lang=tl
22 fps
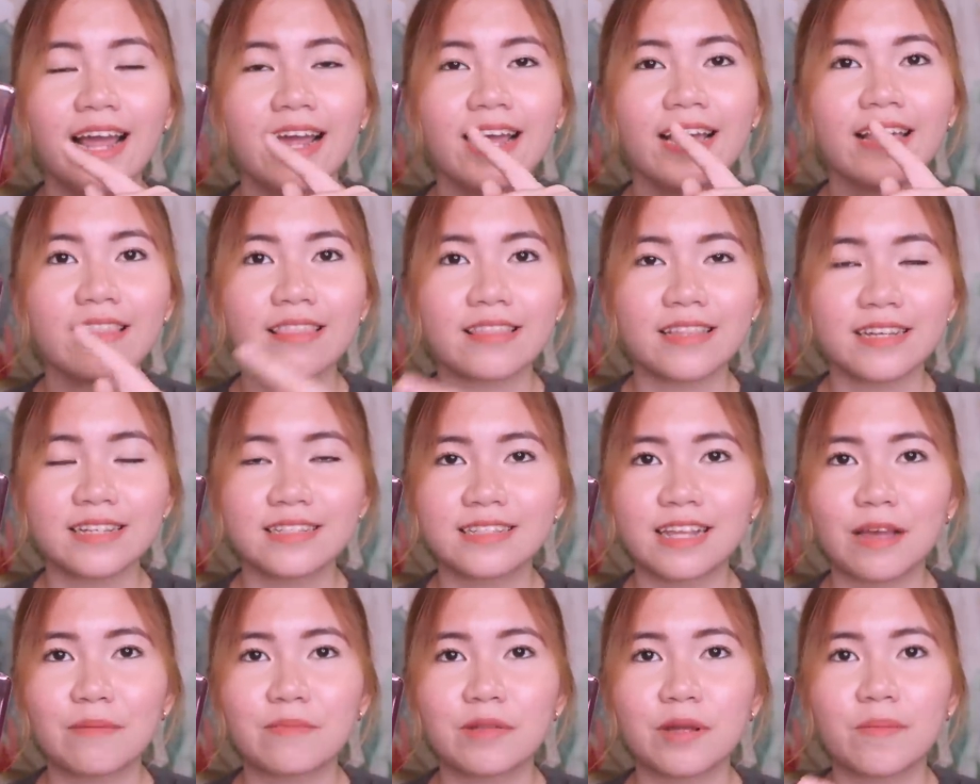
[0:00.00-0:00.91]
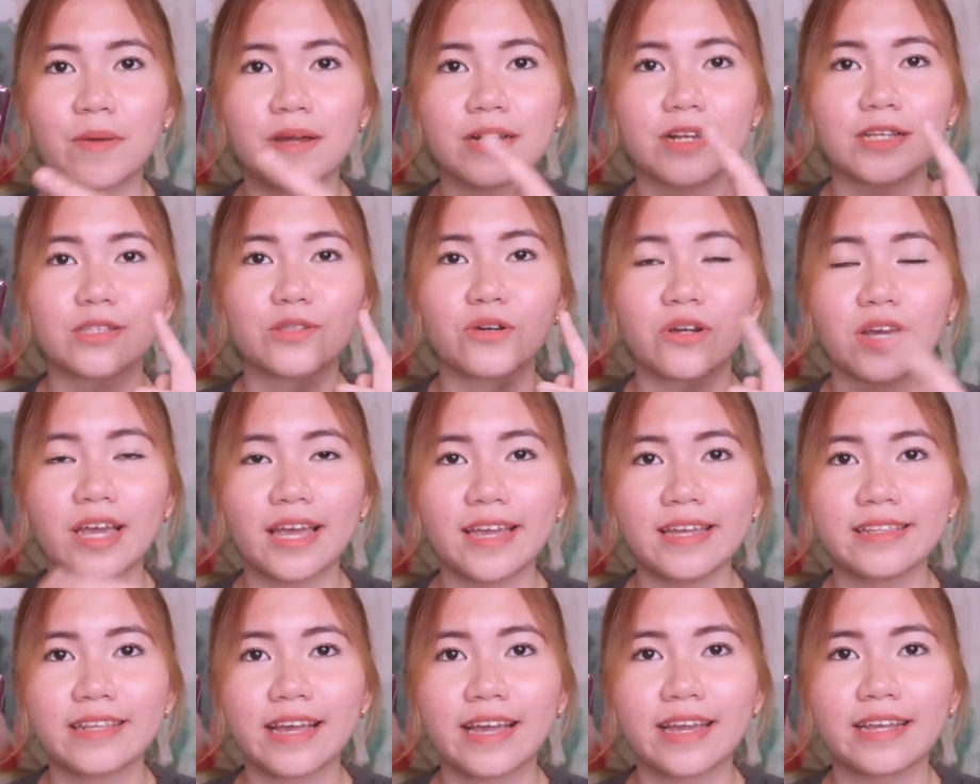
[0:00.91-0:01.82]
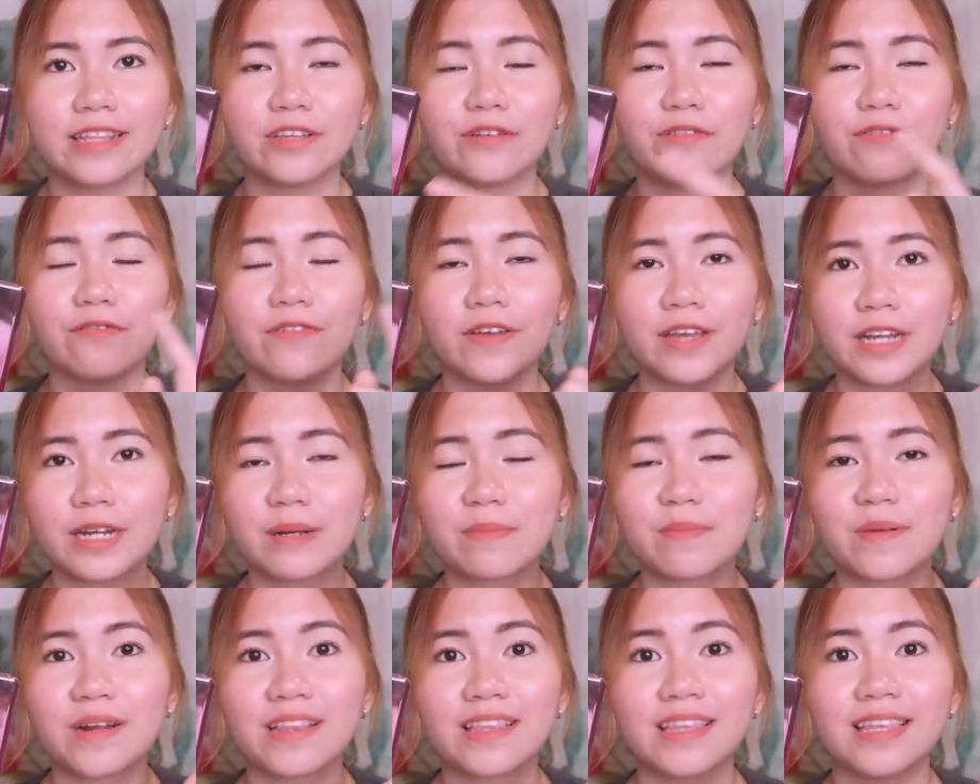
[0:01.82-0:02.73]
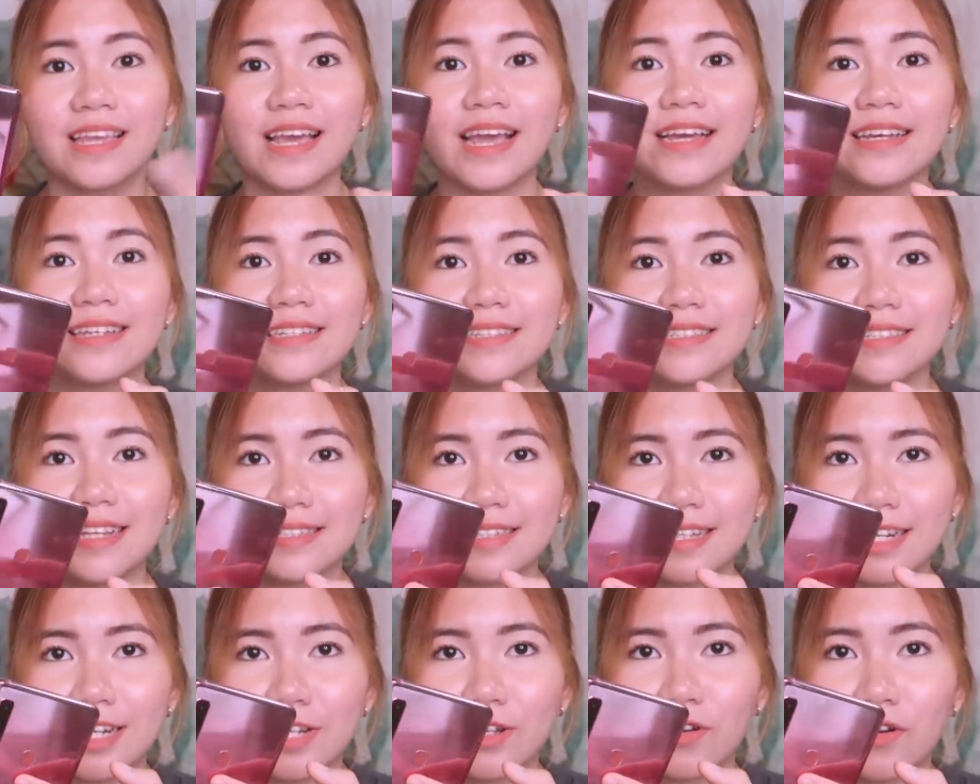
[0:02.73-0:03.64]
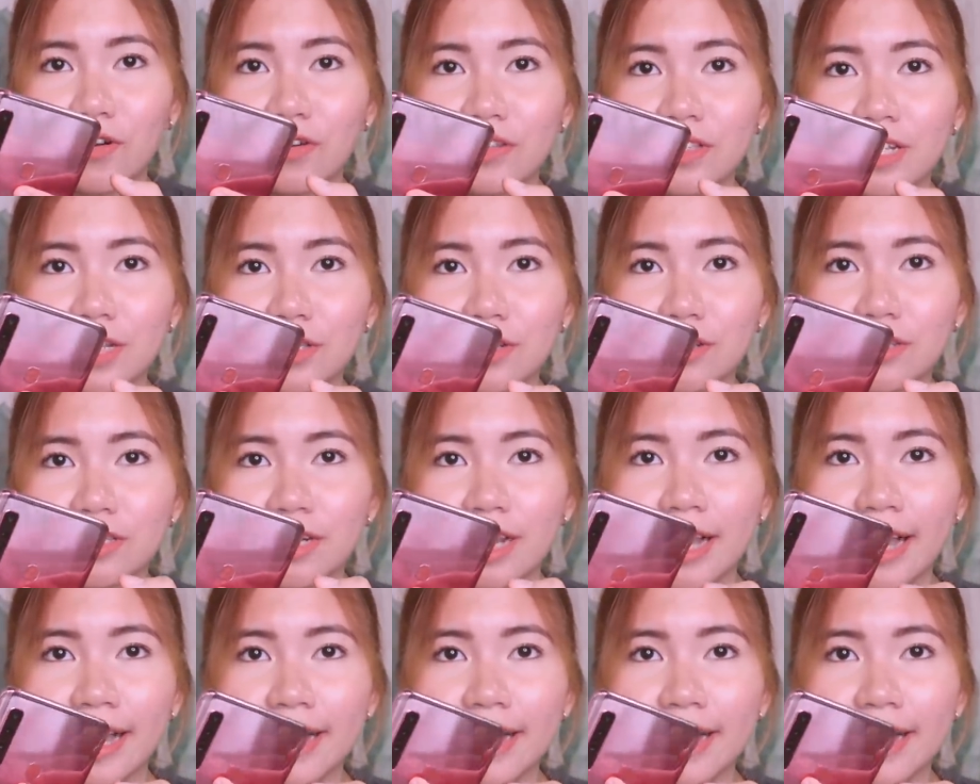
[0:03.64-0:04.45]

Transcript: And this time naman itong A9, yung fingerprint niya is nasa likod. Ito siya